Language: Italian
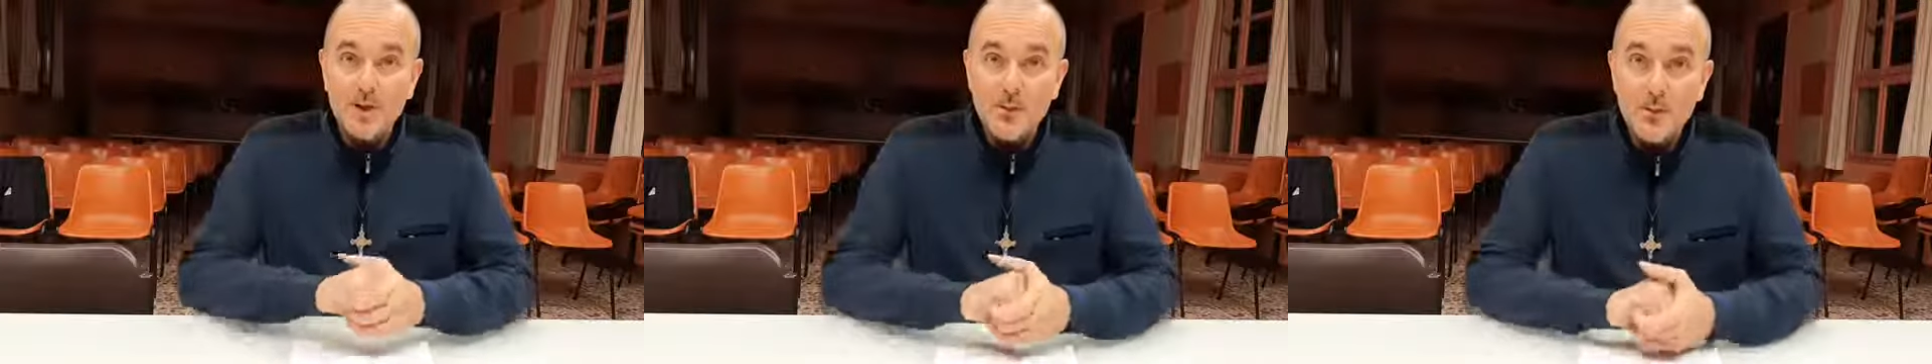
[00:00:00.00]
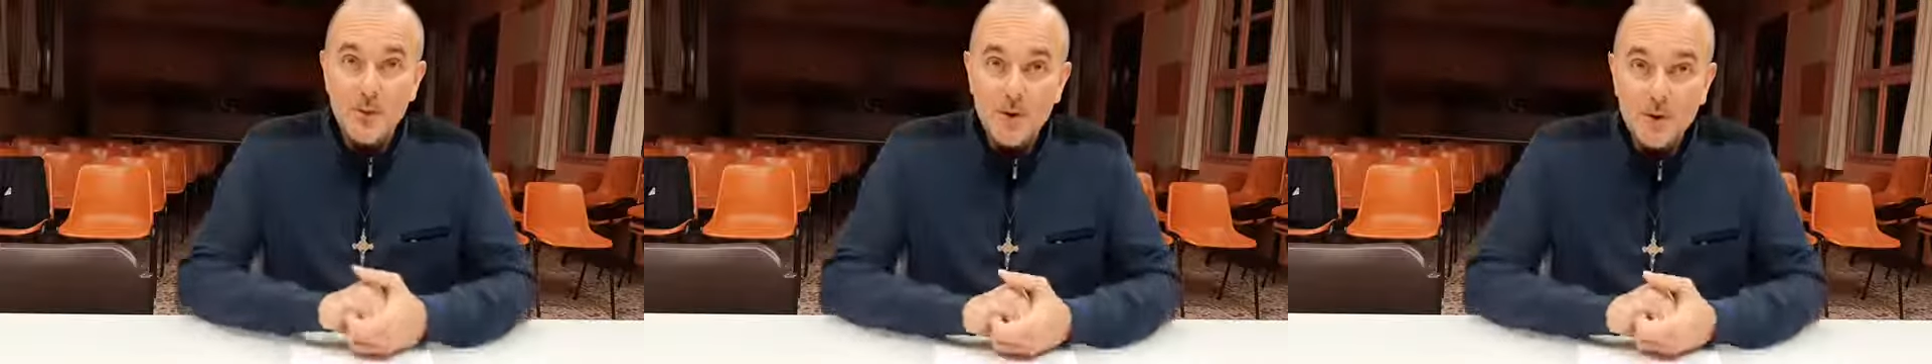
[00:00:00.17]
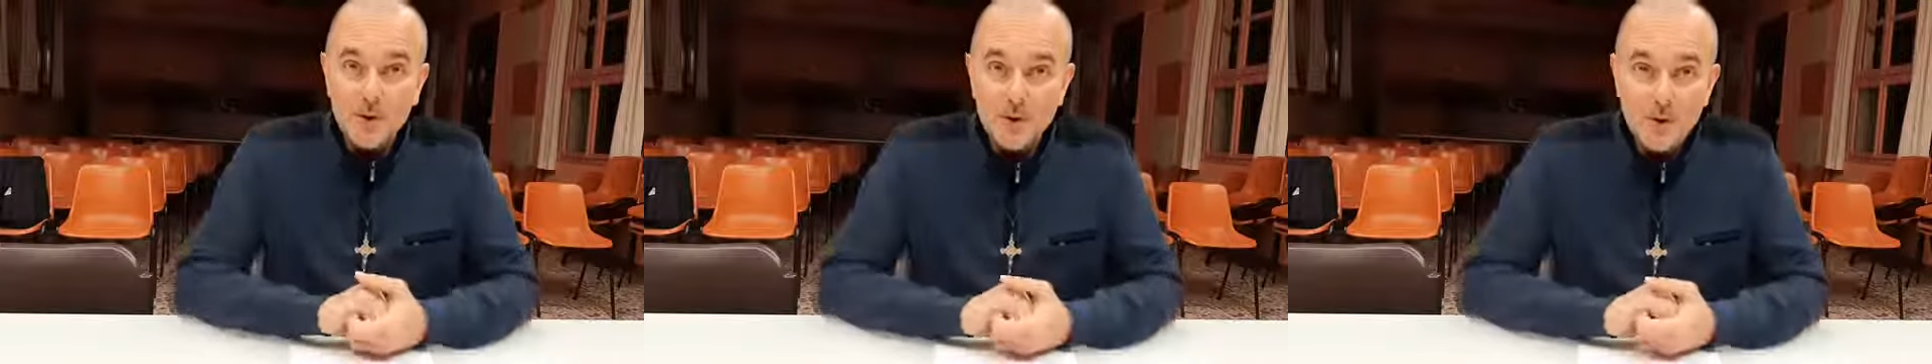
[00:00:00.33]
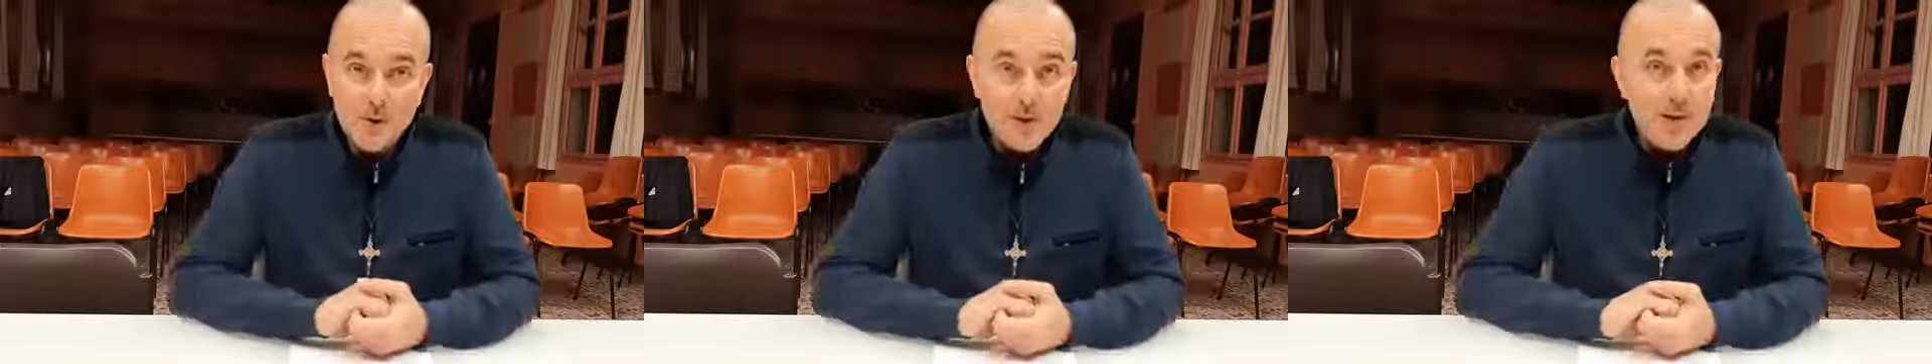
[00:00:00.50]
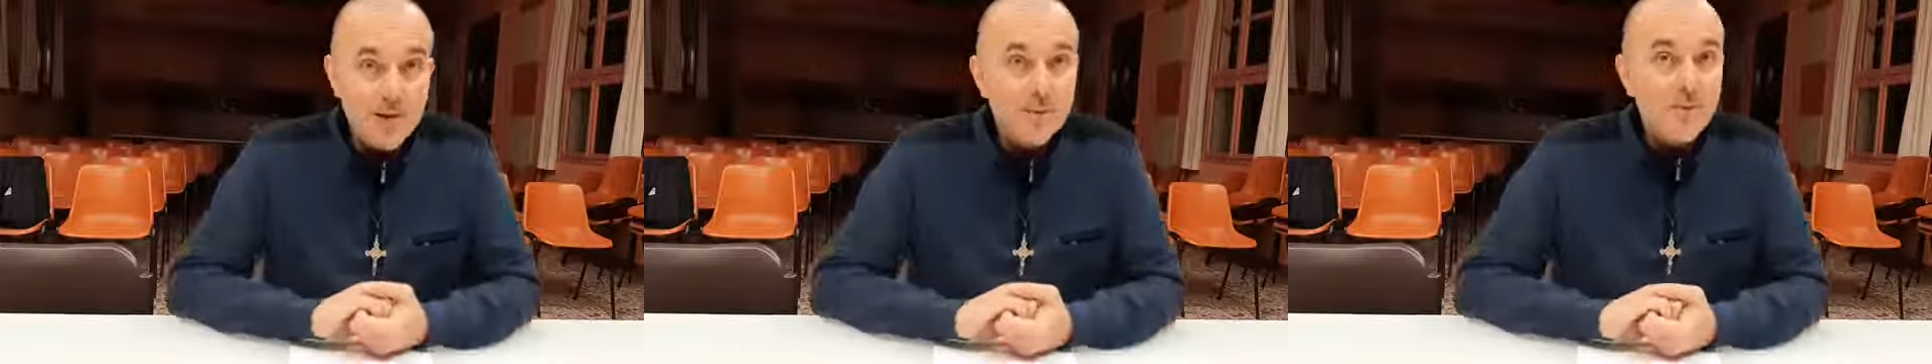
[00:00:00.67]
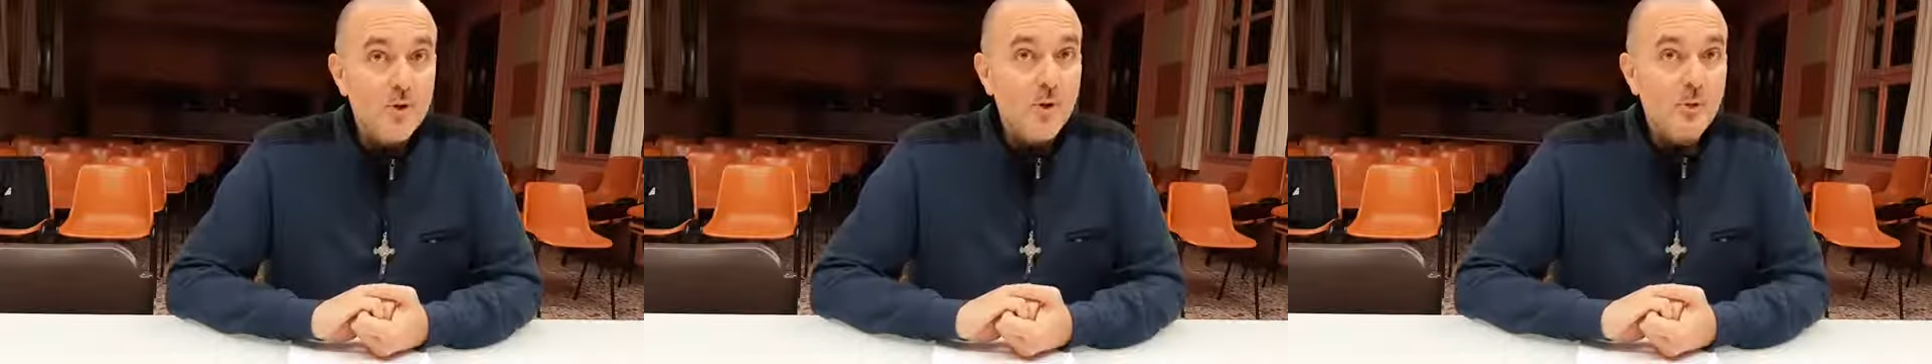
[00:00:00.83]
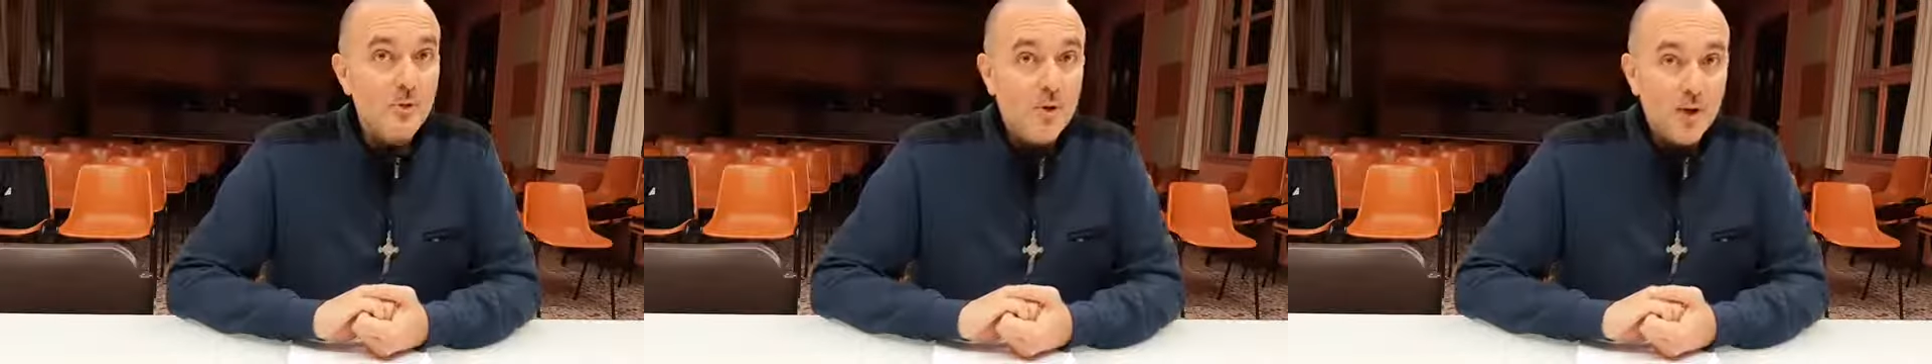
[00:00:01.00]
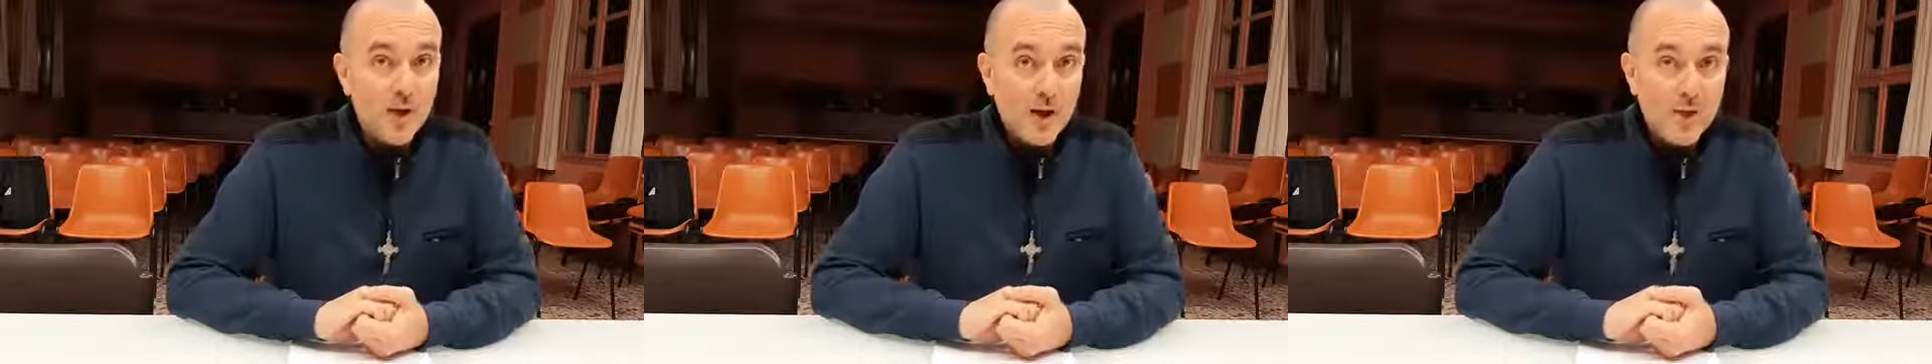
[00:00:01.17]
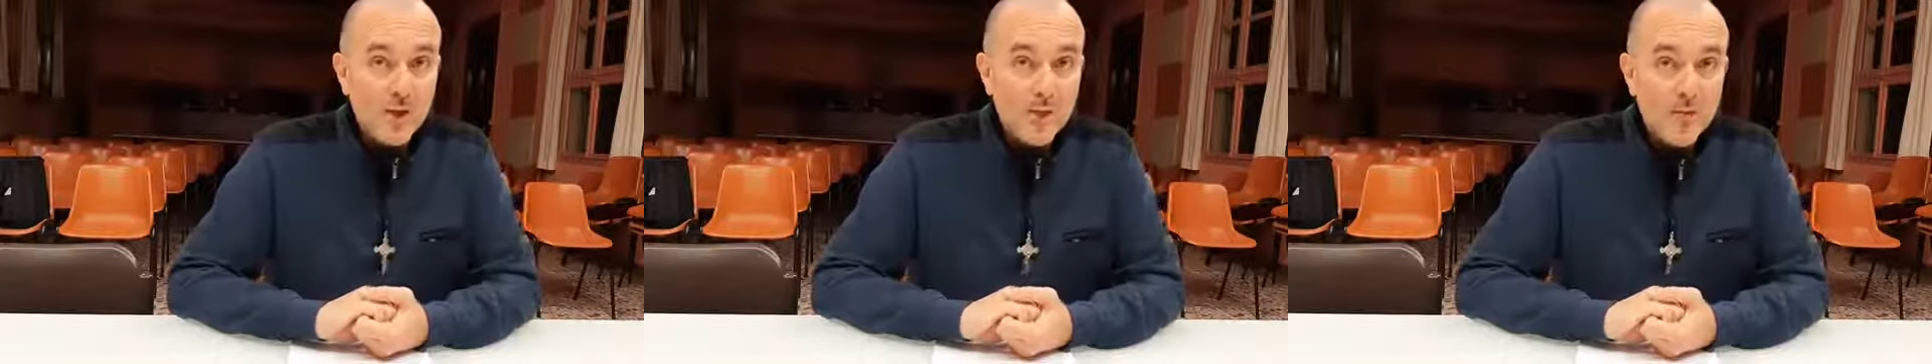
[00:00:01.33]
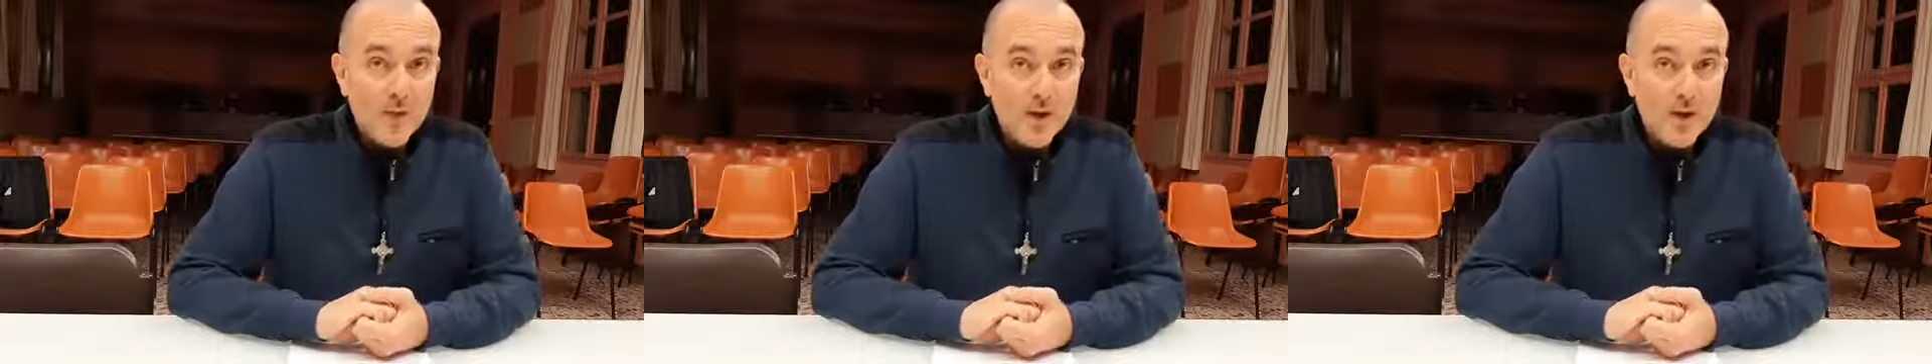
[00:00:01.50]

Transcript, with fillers: apostoli del mio amore,